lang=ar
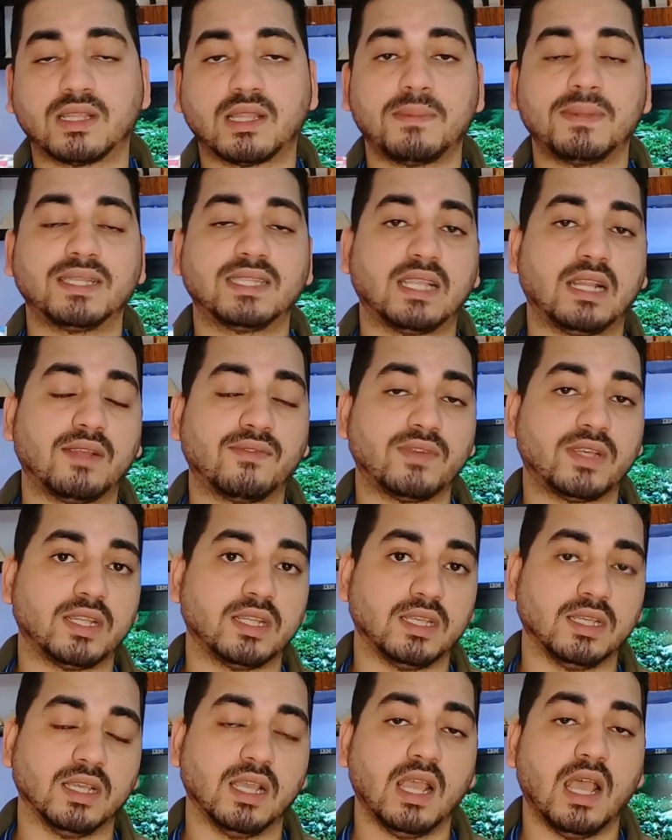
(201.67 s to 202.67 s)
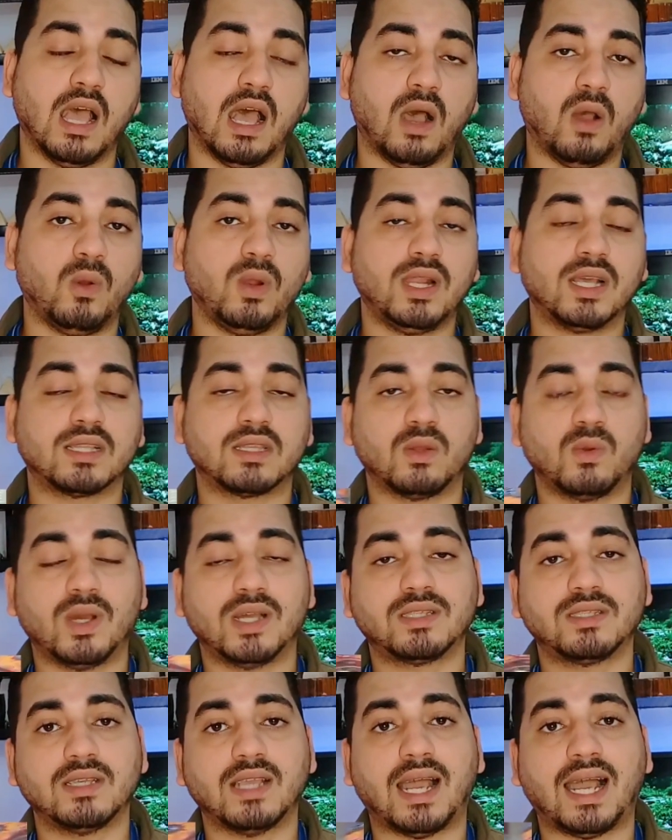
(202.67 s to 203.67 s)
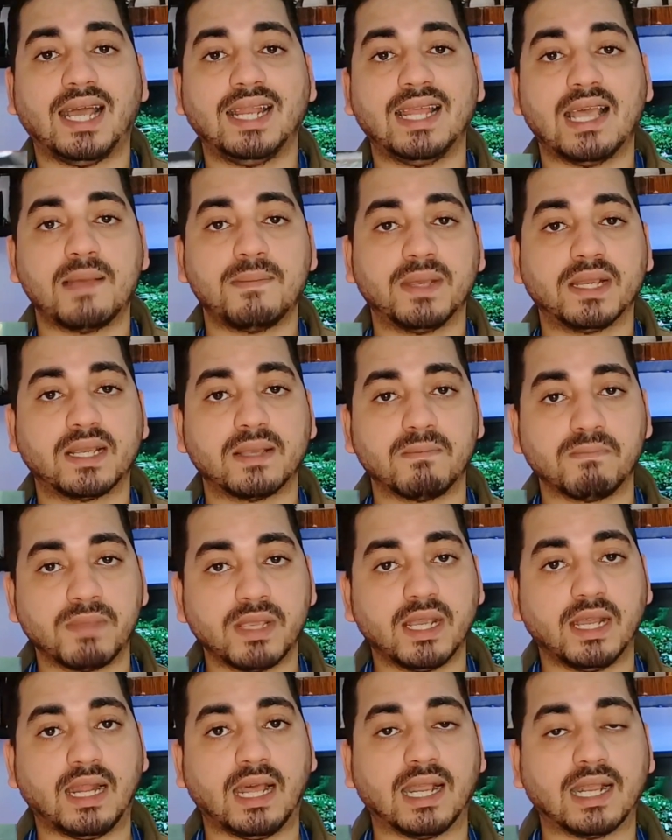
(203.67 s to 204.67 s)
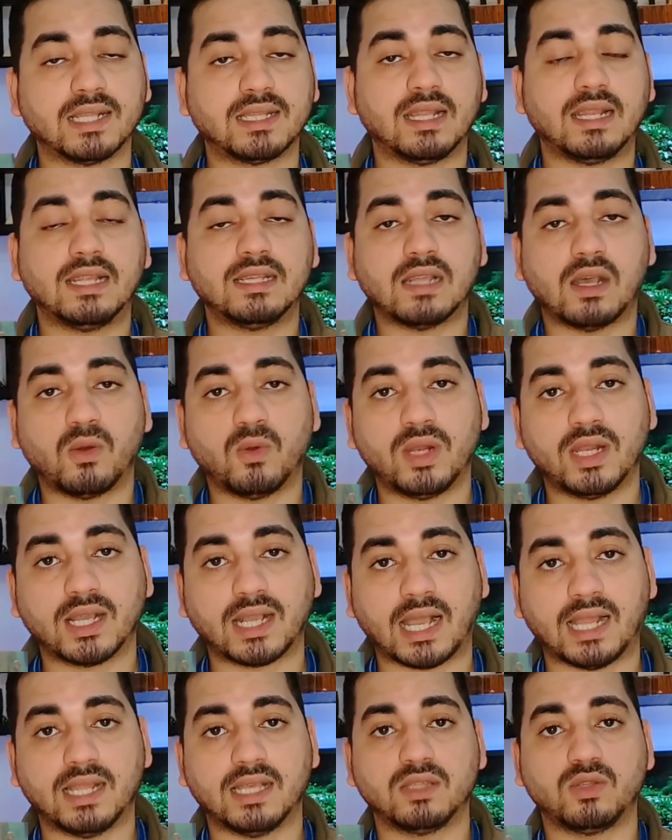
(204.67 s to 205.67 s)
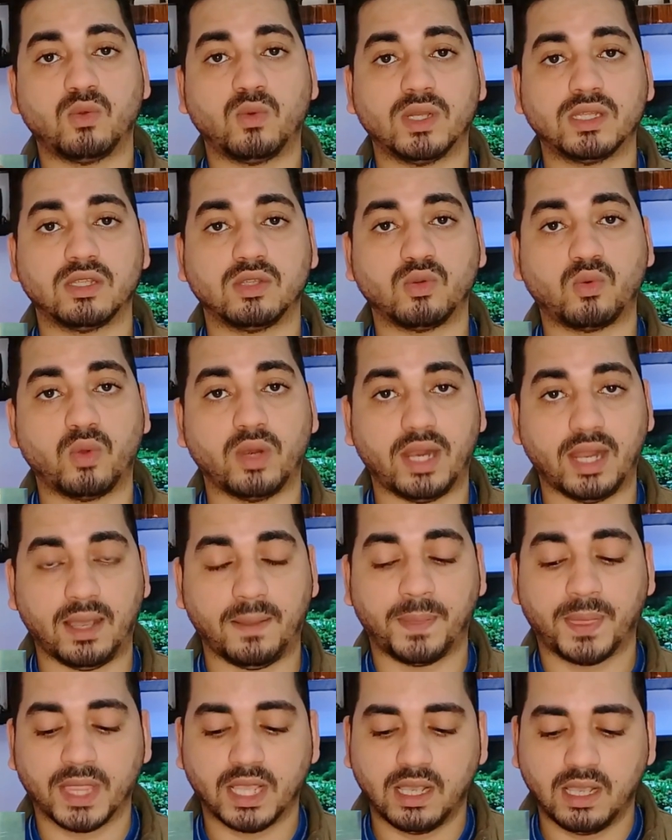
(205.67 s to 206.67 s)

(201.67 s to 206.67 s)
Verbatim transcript: ل 8000 جنيه هقول لك دلوقتي على اماكن بيع الحاجات اللي انا هقول لك عليها دلوقتي دي كلها